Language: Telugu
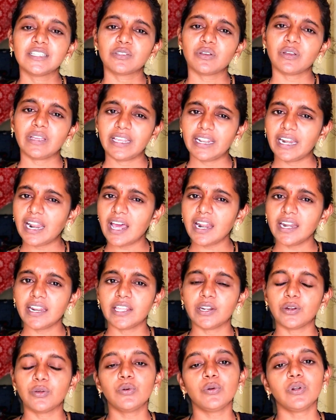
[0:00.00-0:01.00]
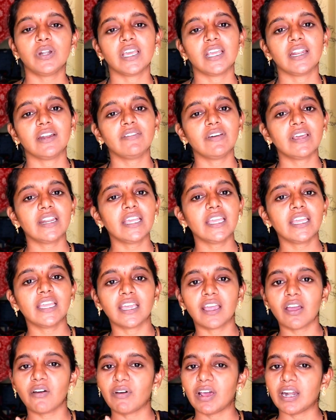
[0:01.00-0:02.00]
సో ఇలా నేను డెలివరీ
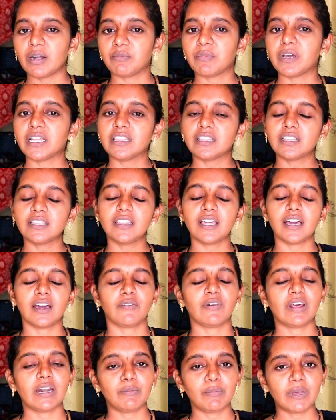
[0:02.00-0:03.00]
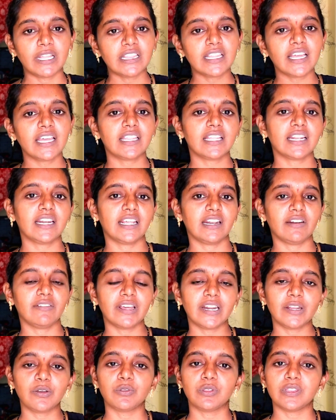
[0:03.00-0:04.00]
ఇంకా వన్ మంత్ దా వన్ మంత్ అయితే
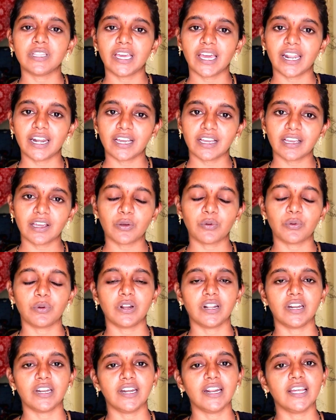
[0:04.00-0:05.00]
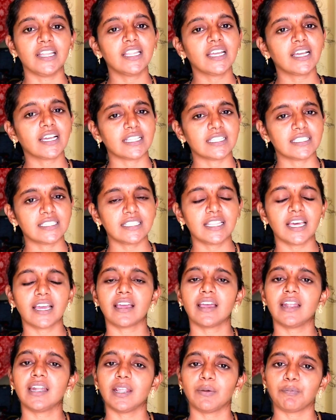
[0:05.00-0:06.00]
డెలివరీ ఉంది అనగా కూడా నేనైతే
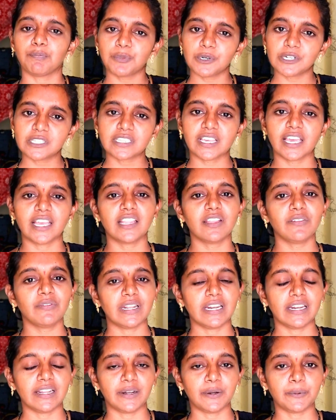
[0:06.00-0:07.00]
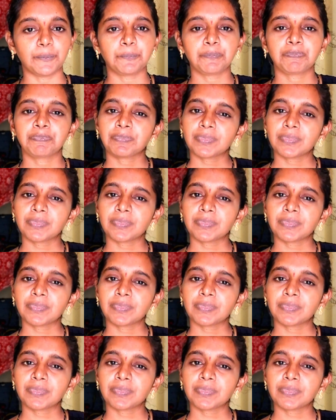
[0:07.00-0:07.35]
ఖచ్చితంగా టెంపుల్స్కి అయితే వెళ్ళాను